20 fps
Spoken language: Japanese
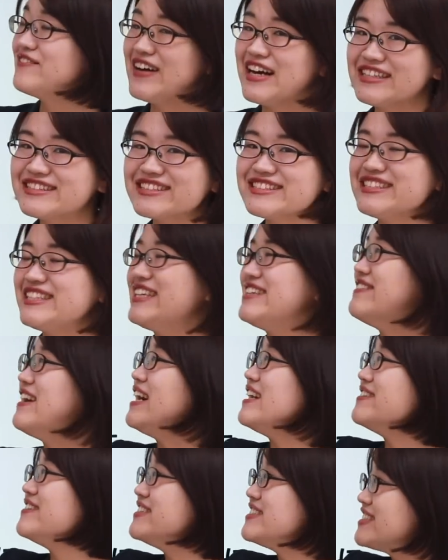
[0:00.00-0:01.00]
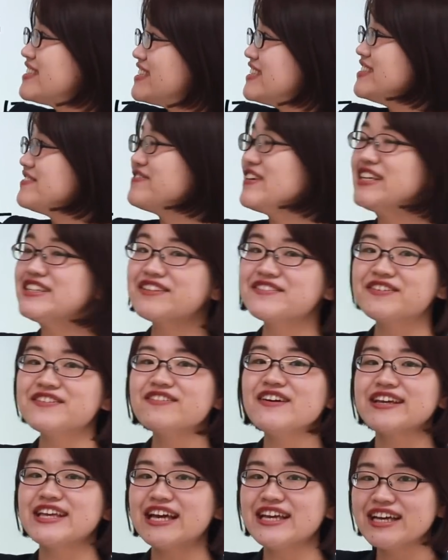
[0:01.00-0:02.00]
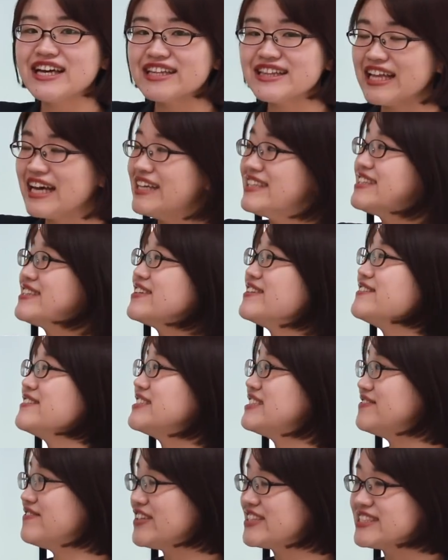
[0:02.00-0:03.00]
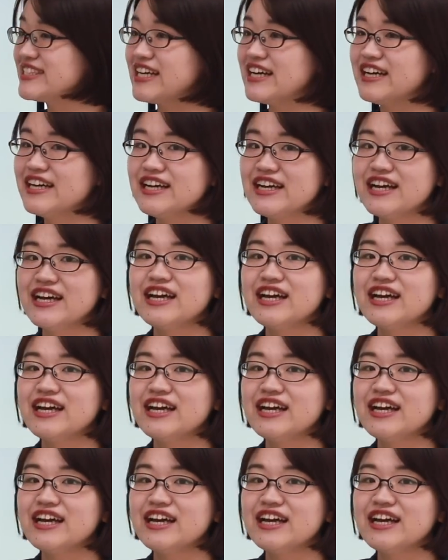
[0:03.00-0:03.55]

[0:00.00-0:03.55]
パート3は普通パート4はややなんとしました。